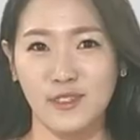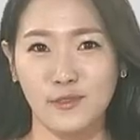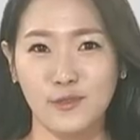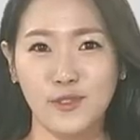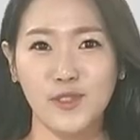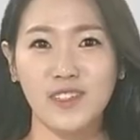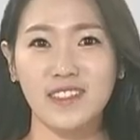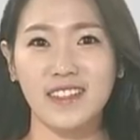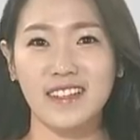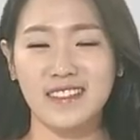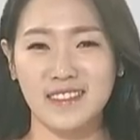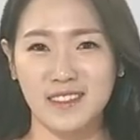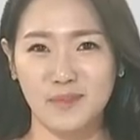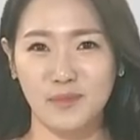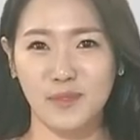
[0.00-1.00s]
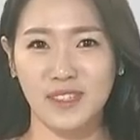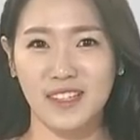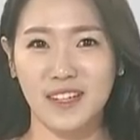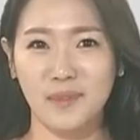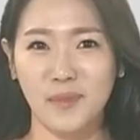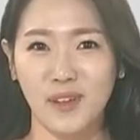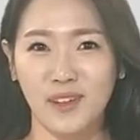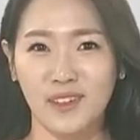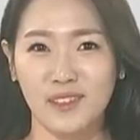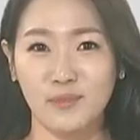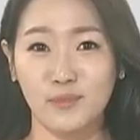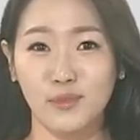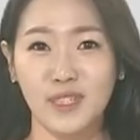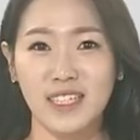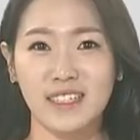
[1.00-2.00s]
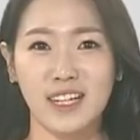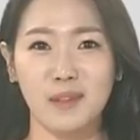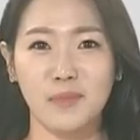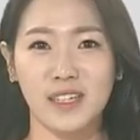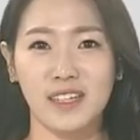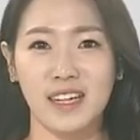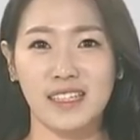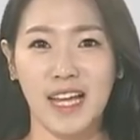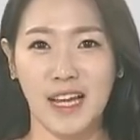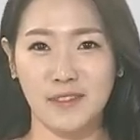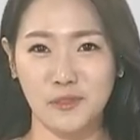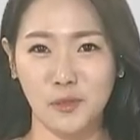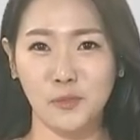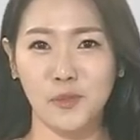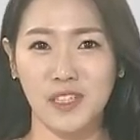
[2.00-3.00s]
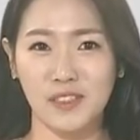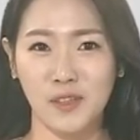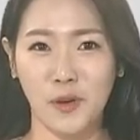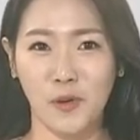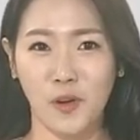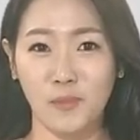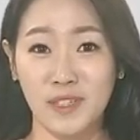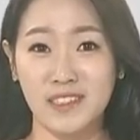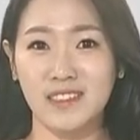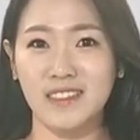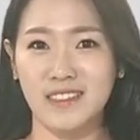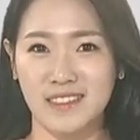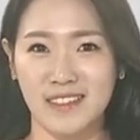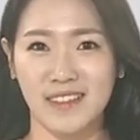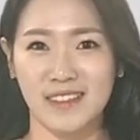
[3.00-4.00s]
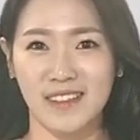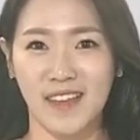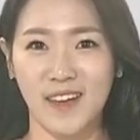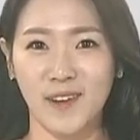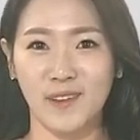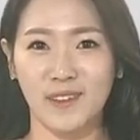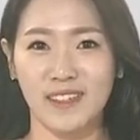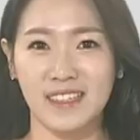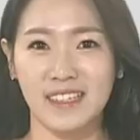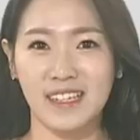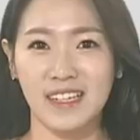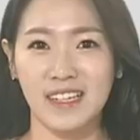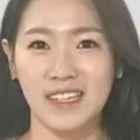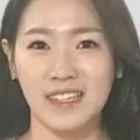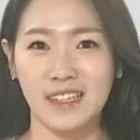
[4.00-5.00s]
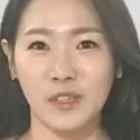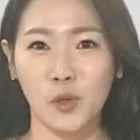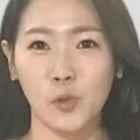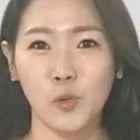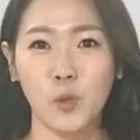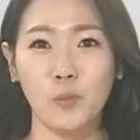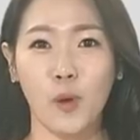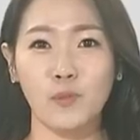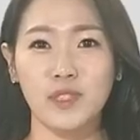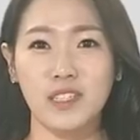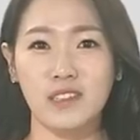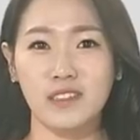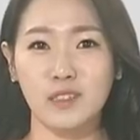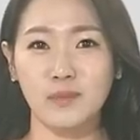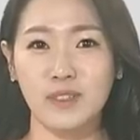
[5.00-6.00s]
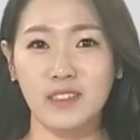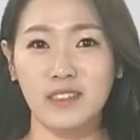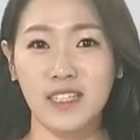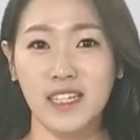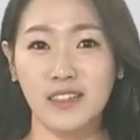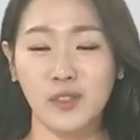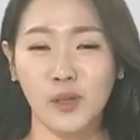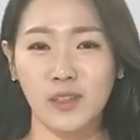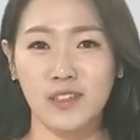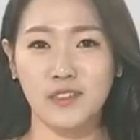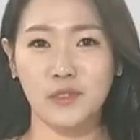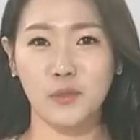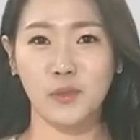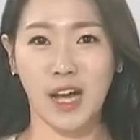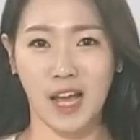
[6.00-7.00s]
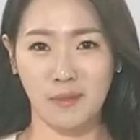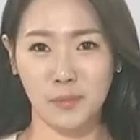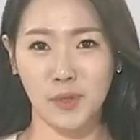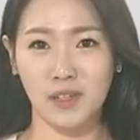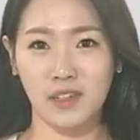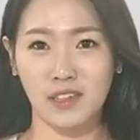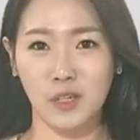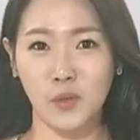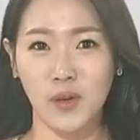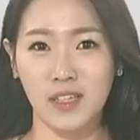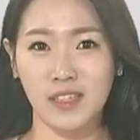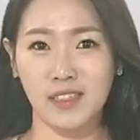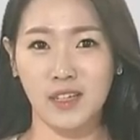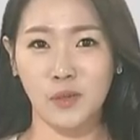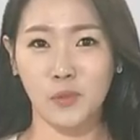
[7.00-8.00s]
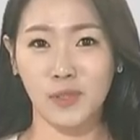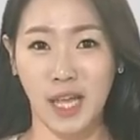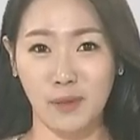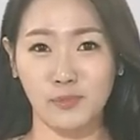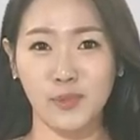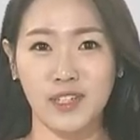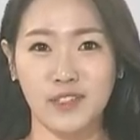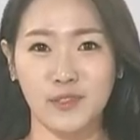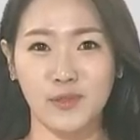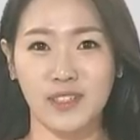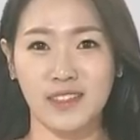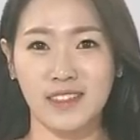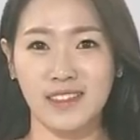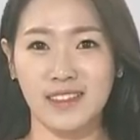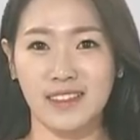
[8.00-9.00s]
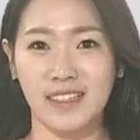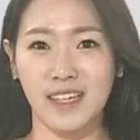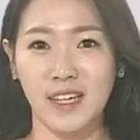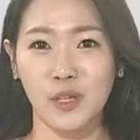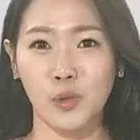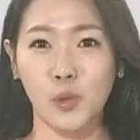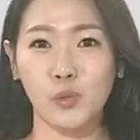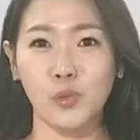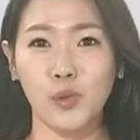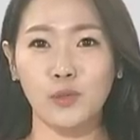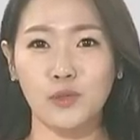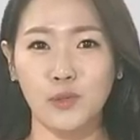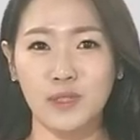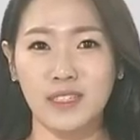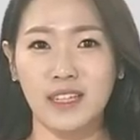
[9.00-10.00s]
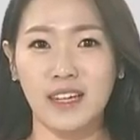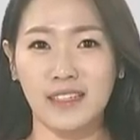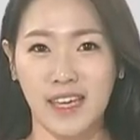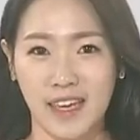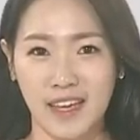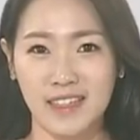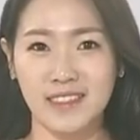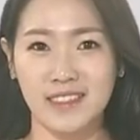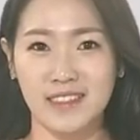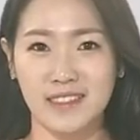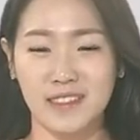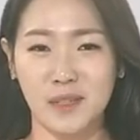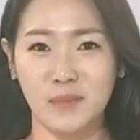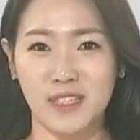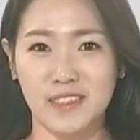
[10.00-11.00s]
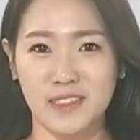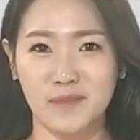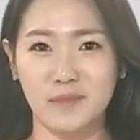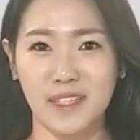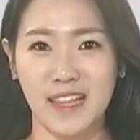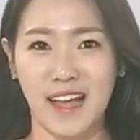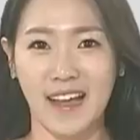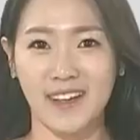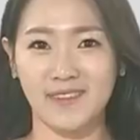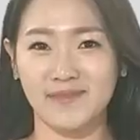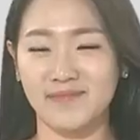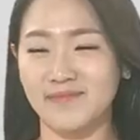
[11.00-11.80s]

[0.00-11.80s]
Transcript: 운전을 하시는 분이라면 무인 카메라에 단속된 경험 있으실 텐데요. 교통범칙금을 인터넷으로 간편하게 확인하고 납부할 수 있는 교통조사 예약 시스템이 있습니다.